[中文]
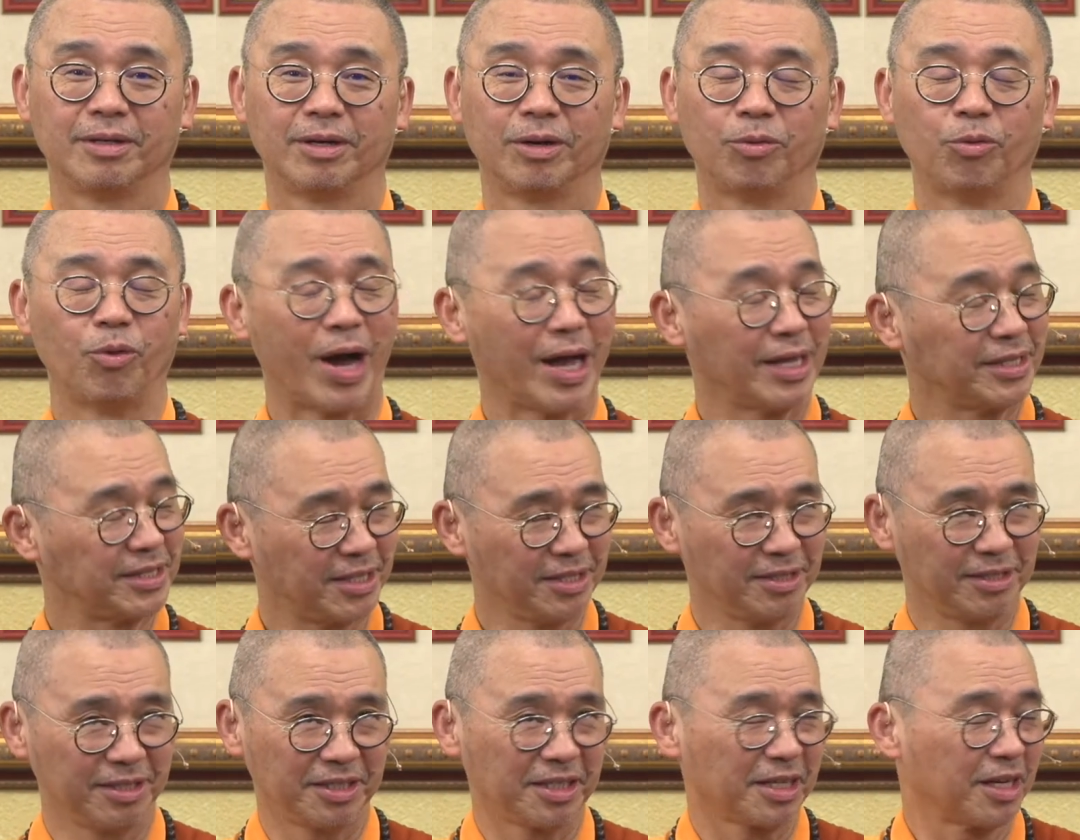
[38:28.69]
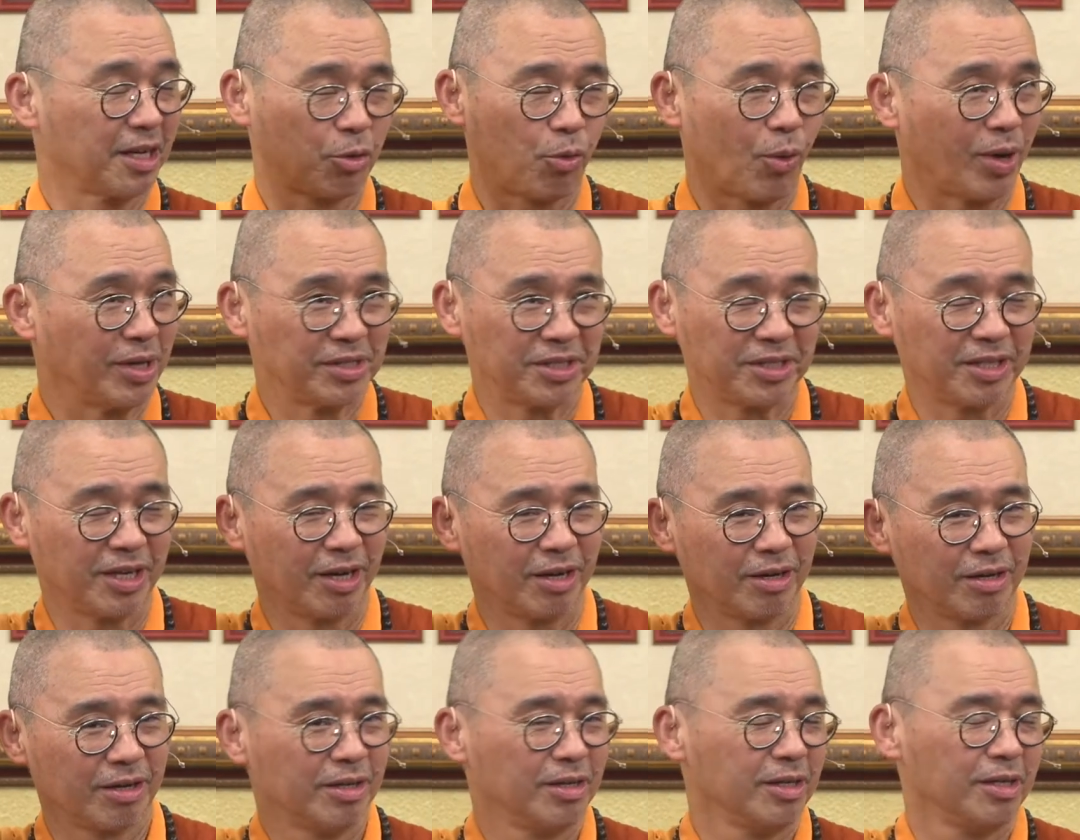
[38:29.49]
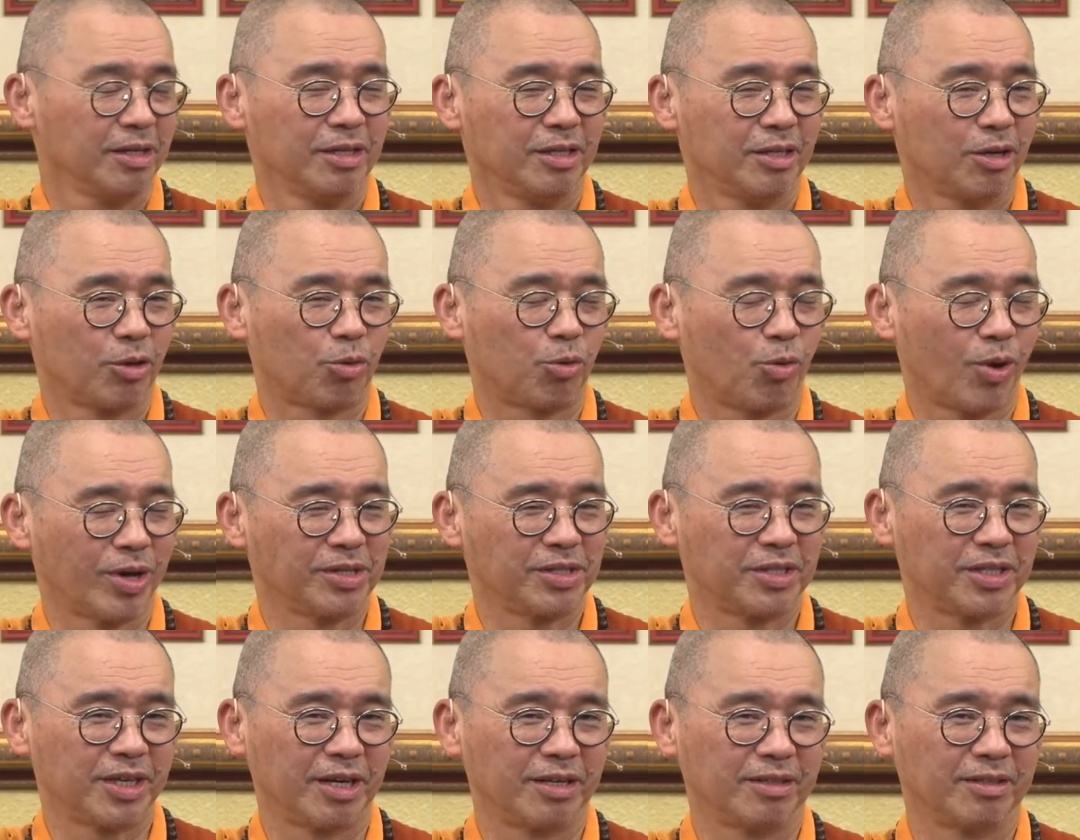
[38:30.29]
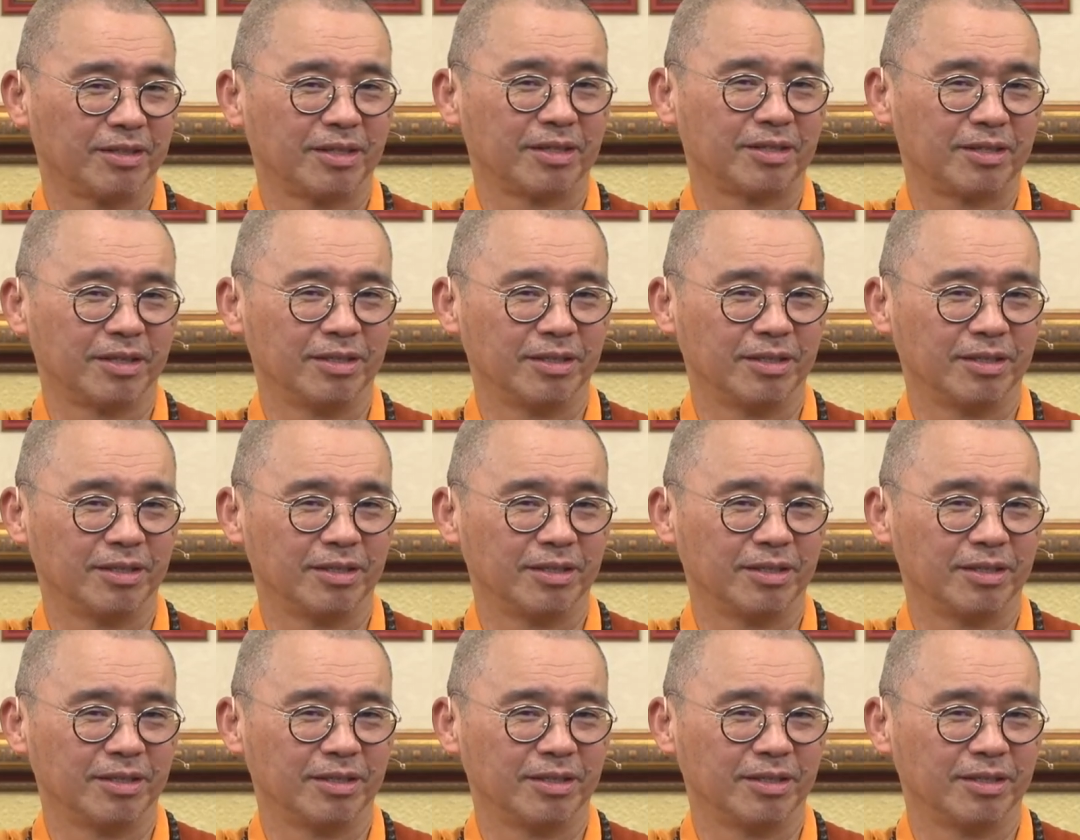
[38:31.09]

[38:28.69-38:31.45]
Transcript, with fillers: 我还记得那个观想，要观想那